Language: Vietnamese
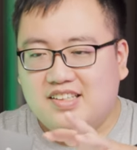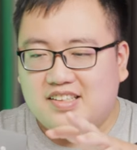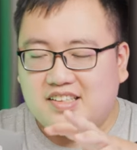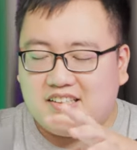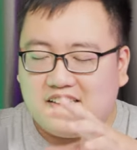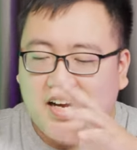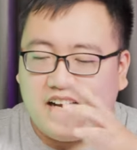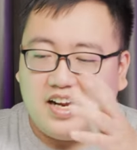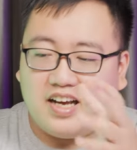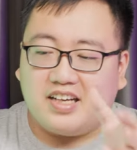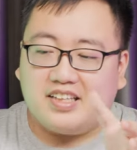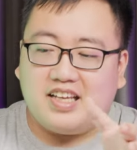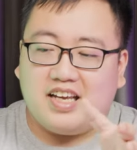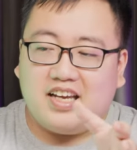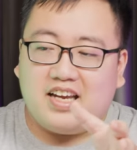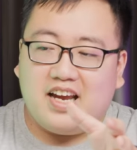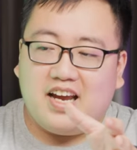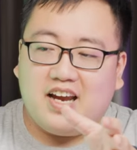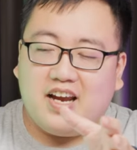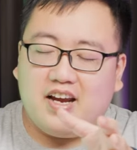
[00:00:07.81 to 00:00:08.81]
Thì đây là cái
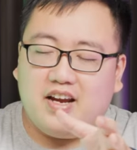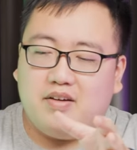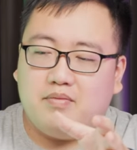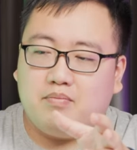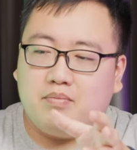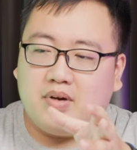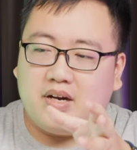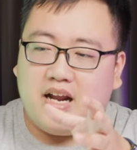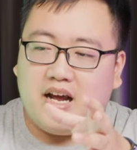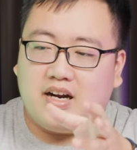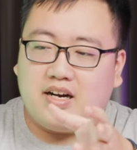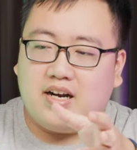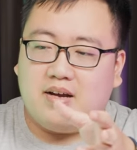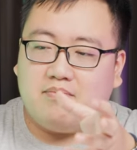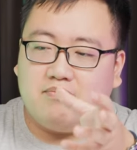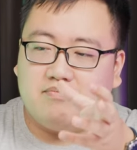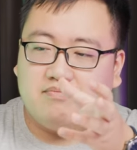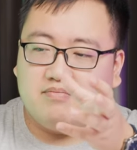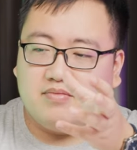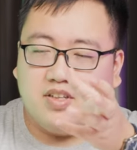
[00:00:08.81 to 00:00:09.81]
tai nghe mà đang
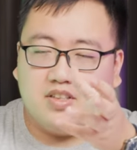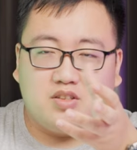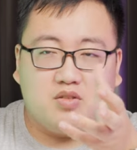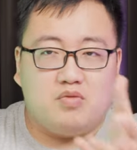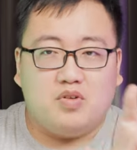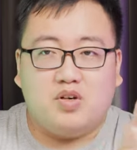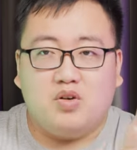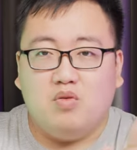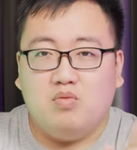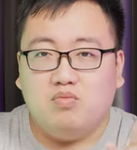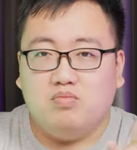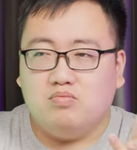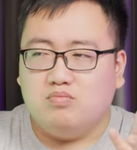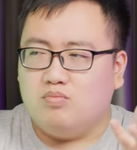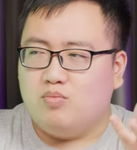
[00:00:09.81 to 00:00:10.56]
nằm ở trong phân khúc